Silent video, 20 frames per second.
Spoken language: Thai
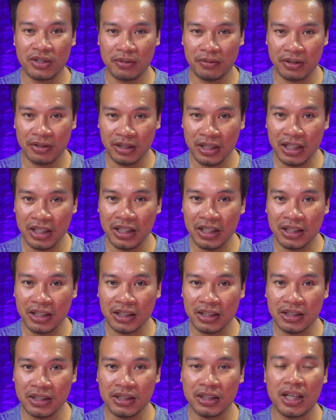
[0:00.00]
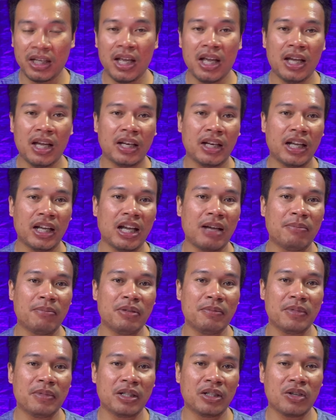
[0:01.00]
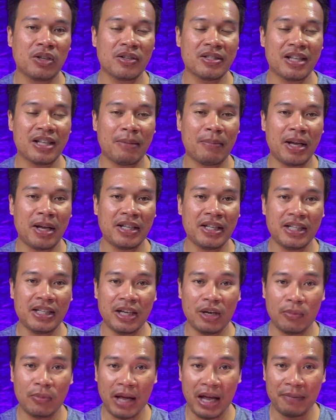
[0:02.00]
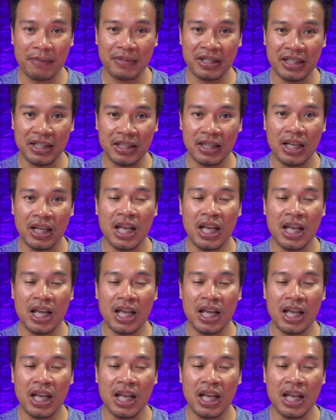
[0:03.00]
จะดียิ่งขึ้นนะครับเพื่อนๆก็สามารถที่จะเอาภาพนี้